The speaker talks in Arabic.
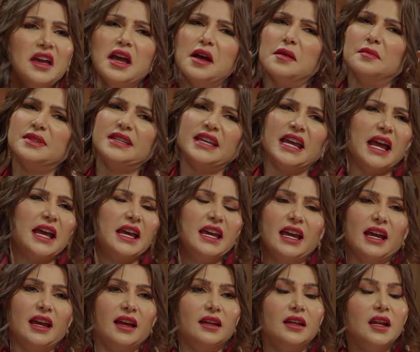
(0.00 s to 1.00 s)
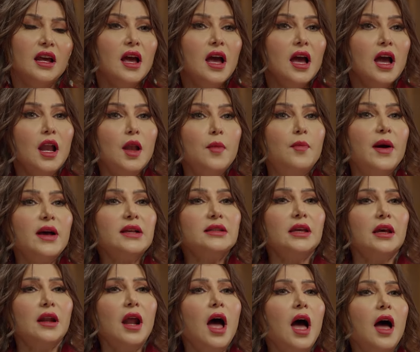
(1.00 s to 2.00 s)
يا مساكين
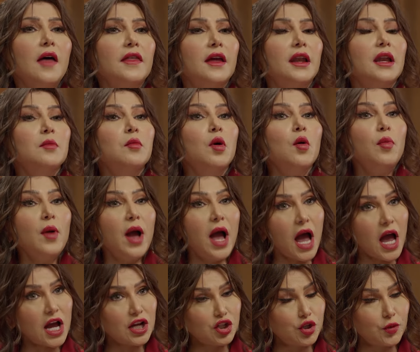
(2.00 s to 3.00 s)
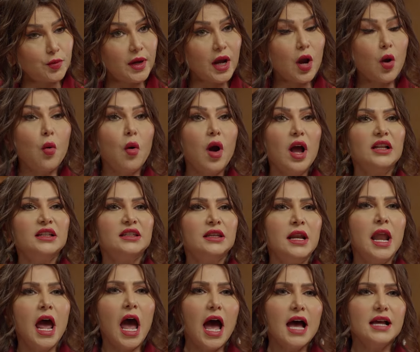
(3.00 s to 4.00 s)
البزر هذا اللي مو بعاجبك ولد
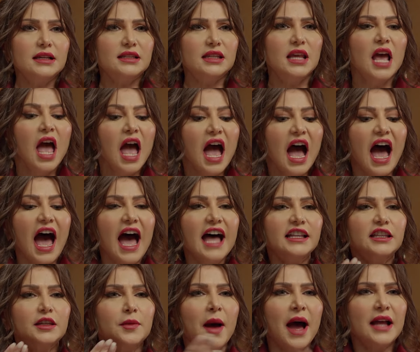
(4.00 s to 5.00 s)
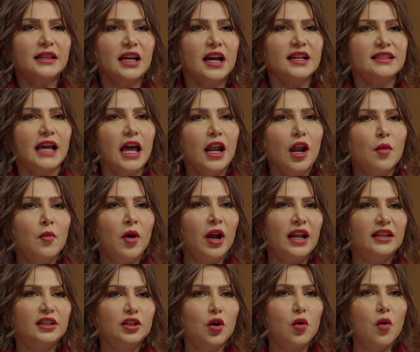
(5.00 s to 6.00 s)
ناس أنت ما تصلهم
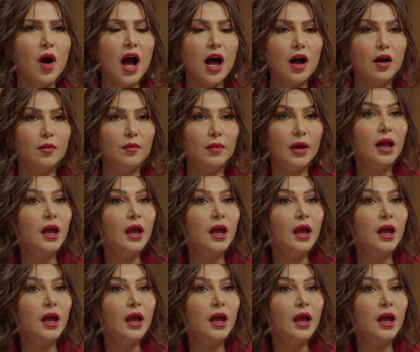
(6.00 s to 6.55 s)
ولا تقواهم